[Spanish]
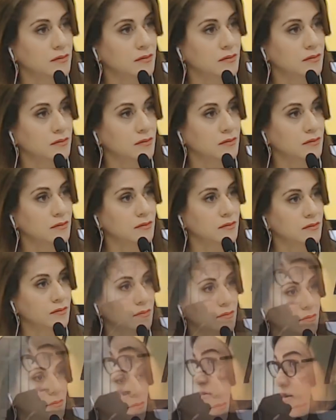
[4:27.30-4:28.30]
para quienes
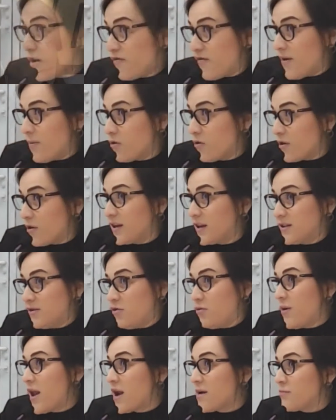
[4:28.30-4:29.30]
votaron a favor de que se
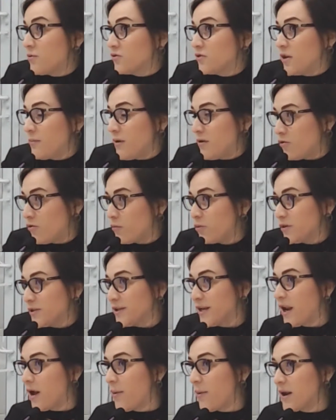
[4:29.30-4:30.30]
obviara el procedimiento, pues
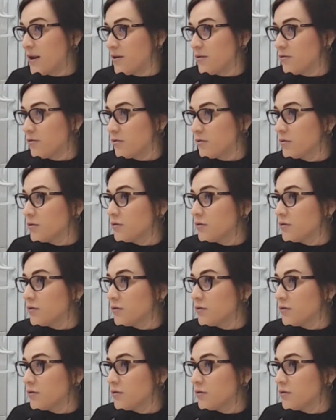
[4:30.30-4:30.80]
era válido, ¿no?